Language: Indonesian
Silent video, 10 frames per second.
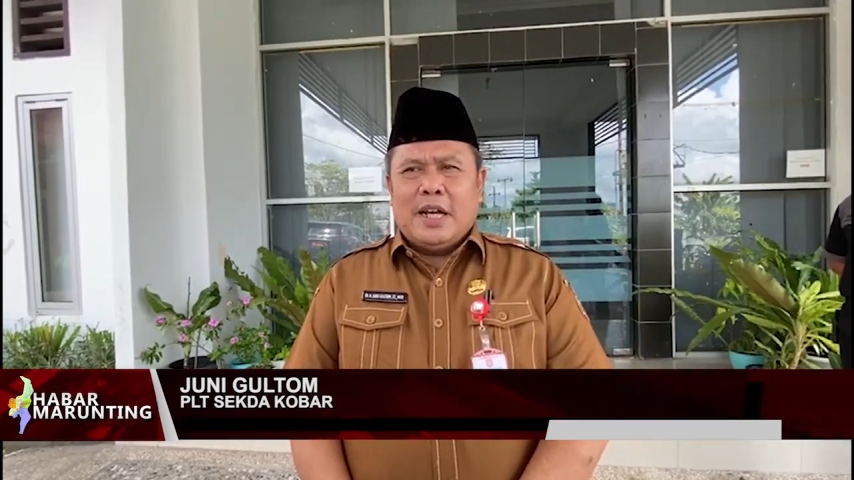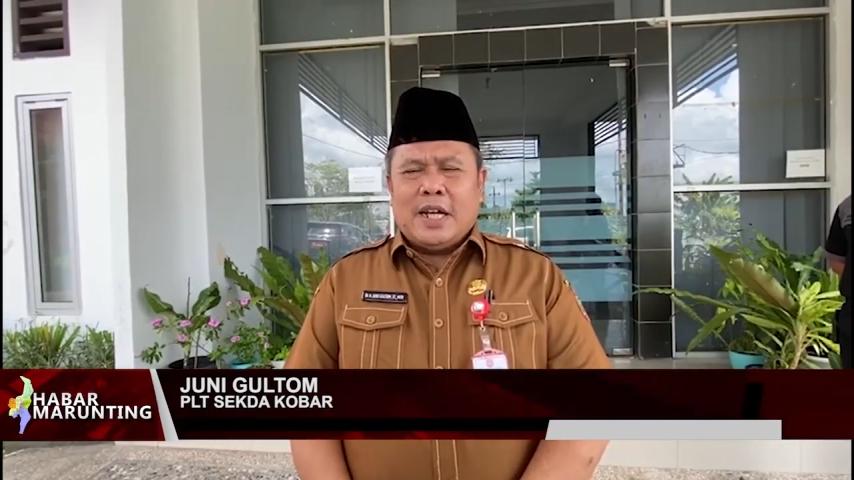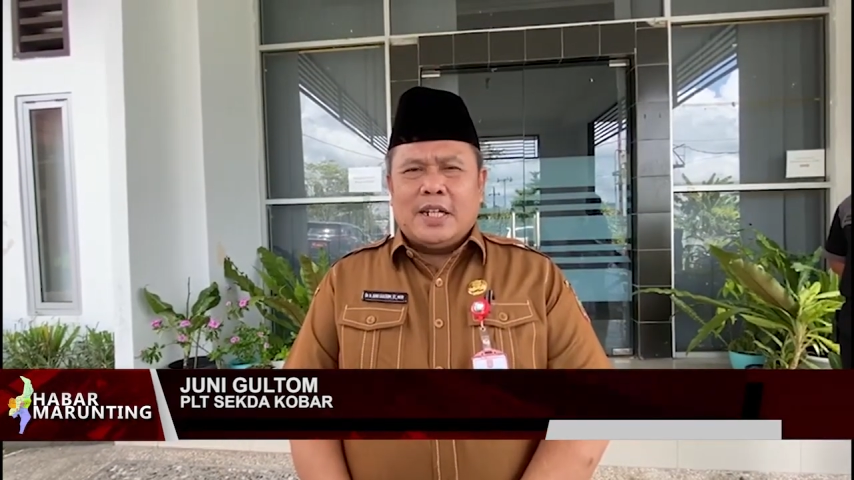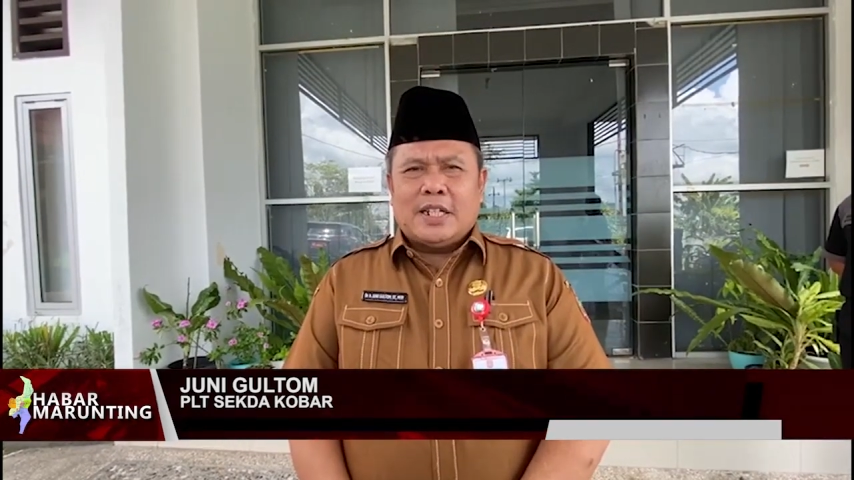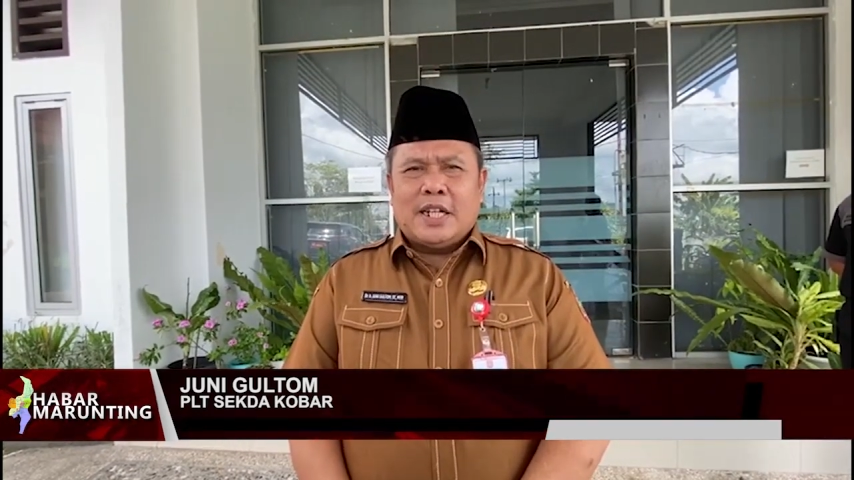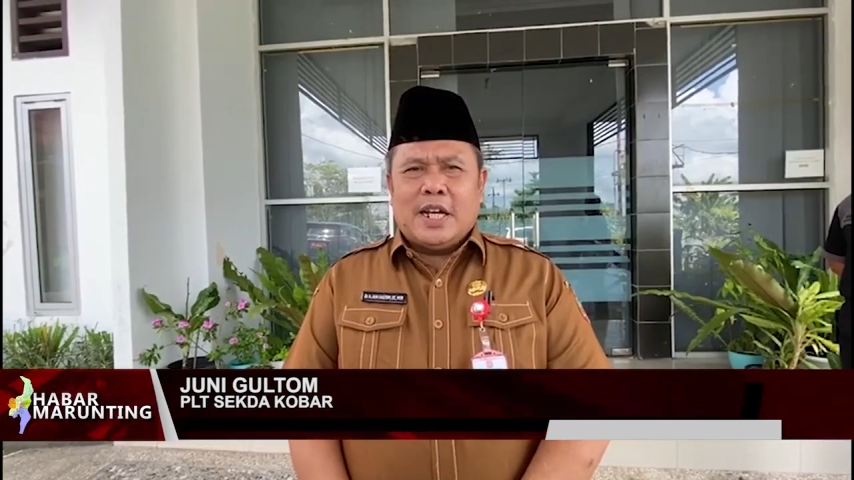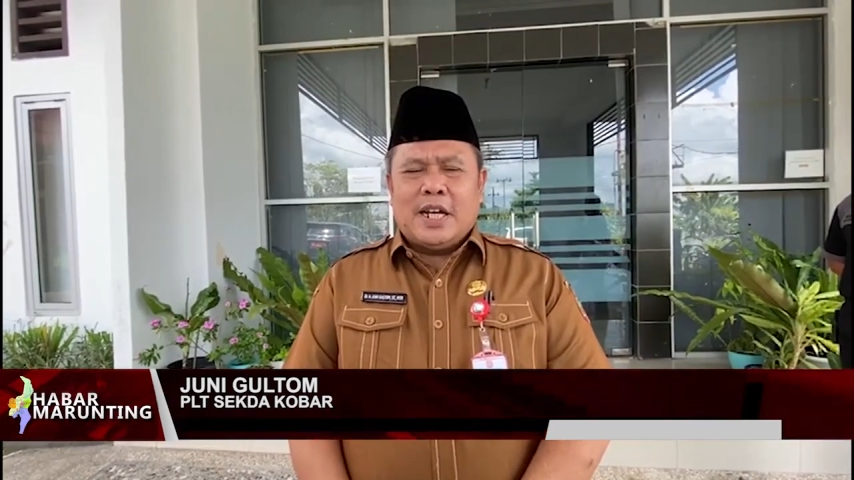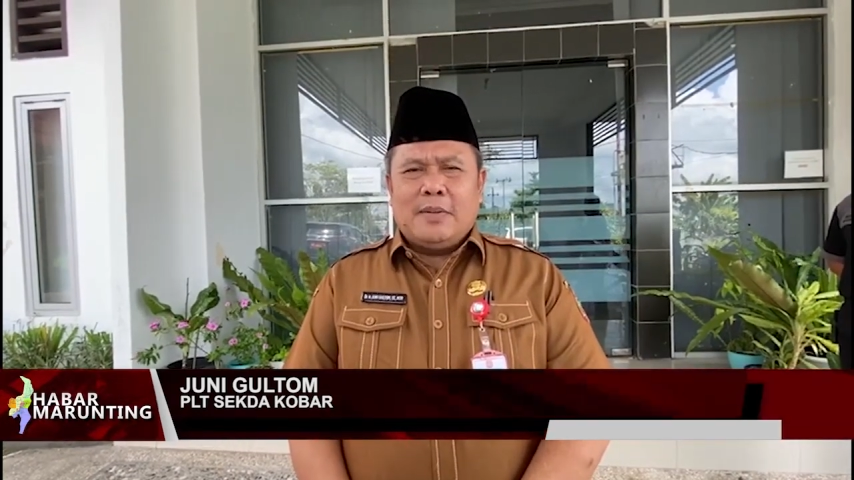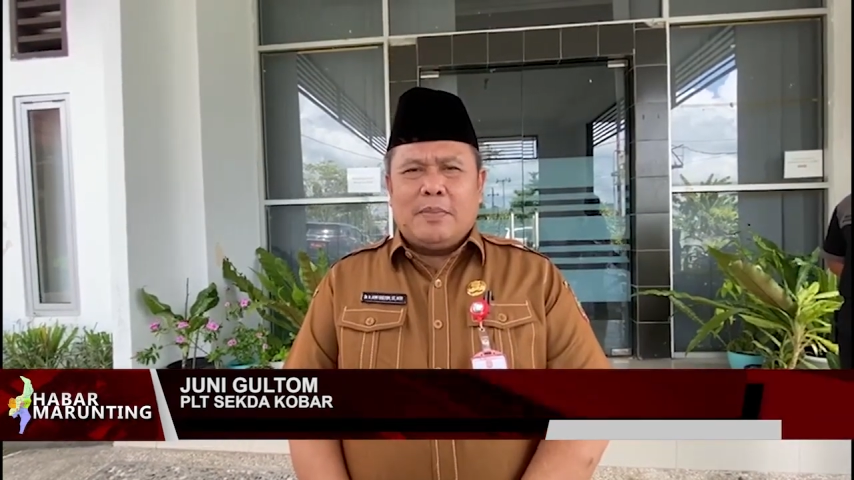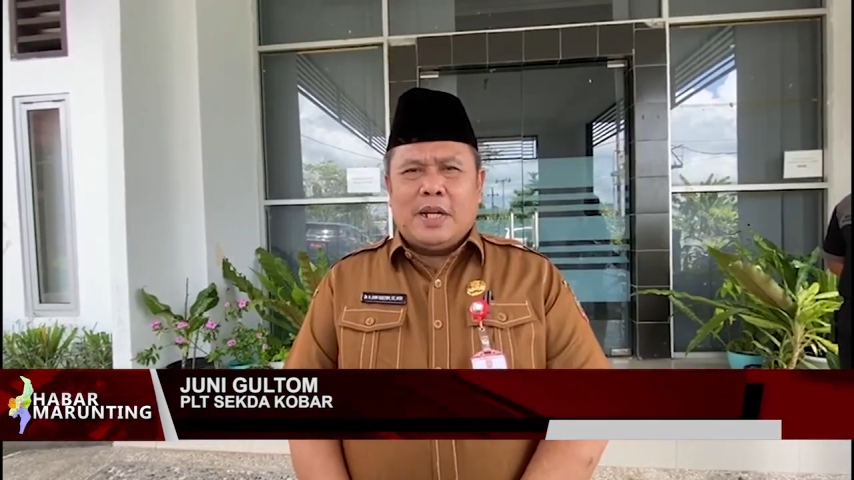akan
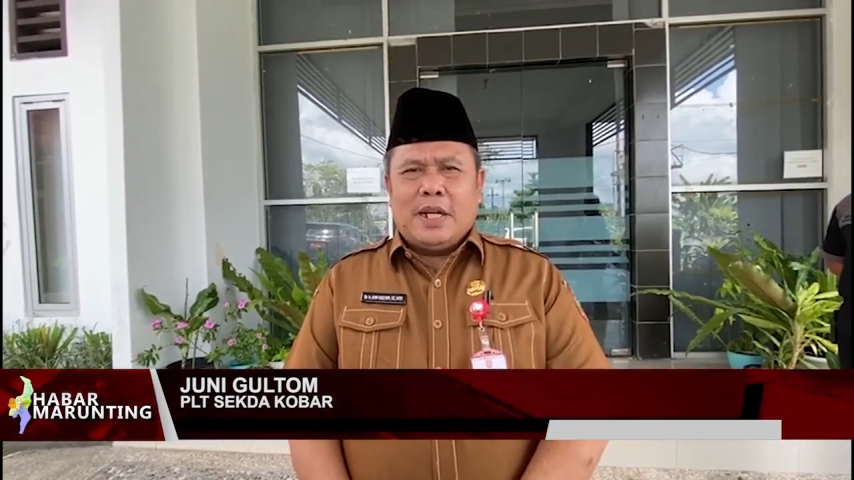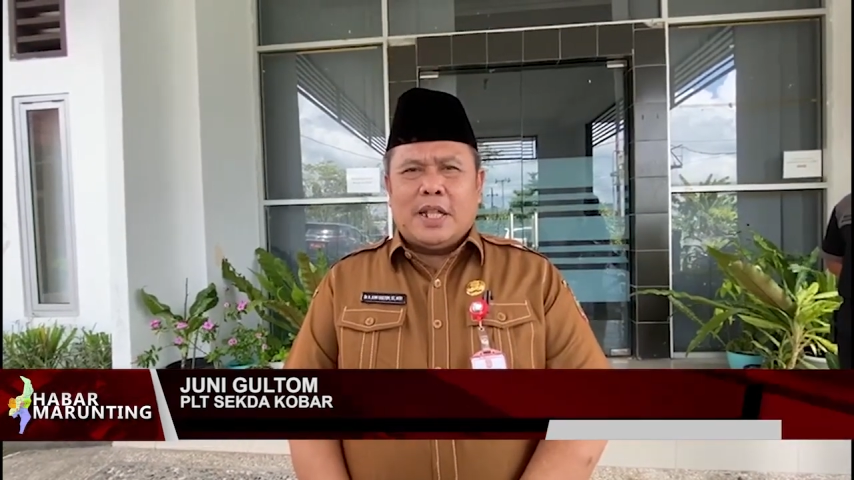dilaksanakan pada